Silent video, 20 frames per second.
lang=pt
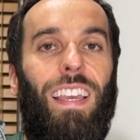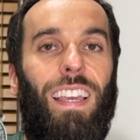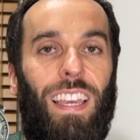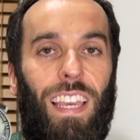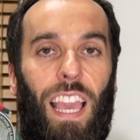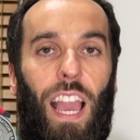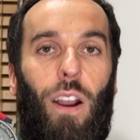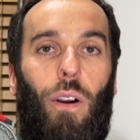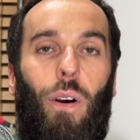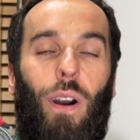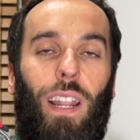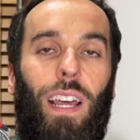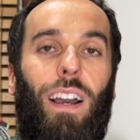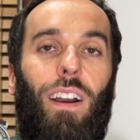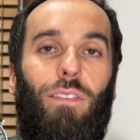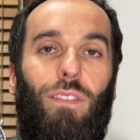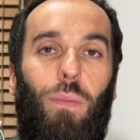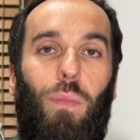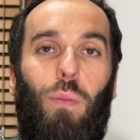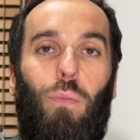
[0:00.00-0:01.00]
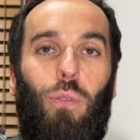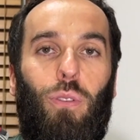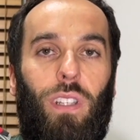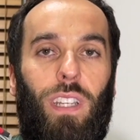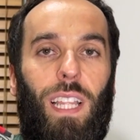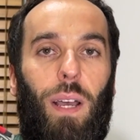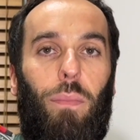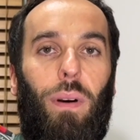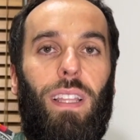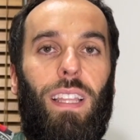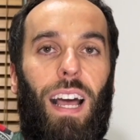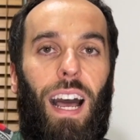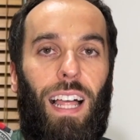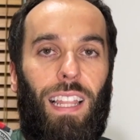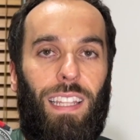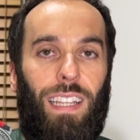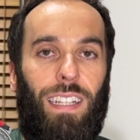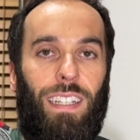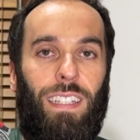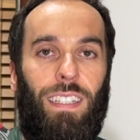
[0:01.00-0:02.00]
E agora vamos em busca da
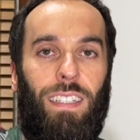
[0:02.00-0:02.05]
mandala.